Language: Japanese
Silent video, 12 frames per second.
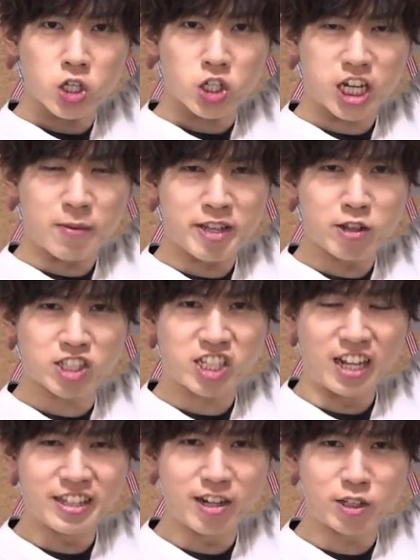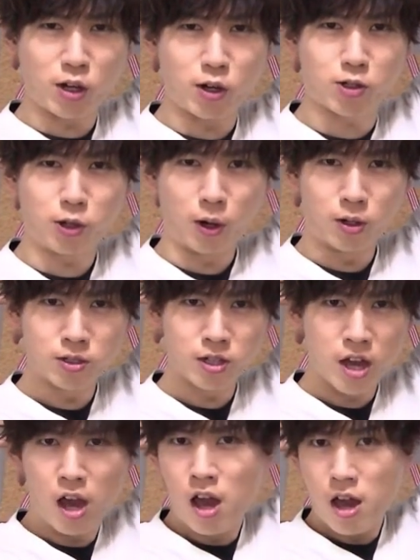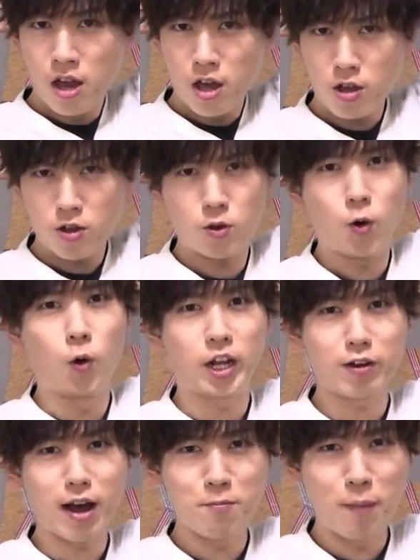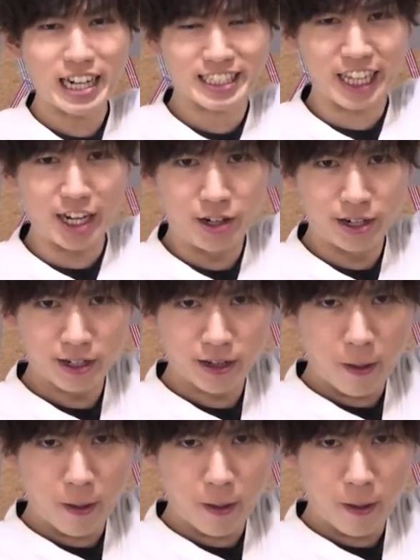君のチャンネル登録を俺は待ってる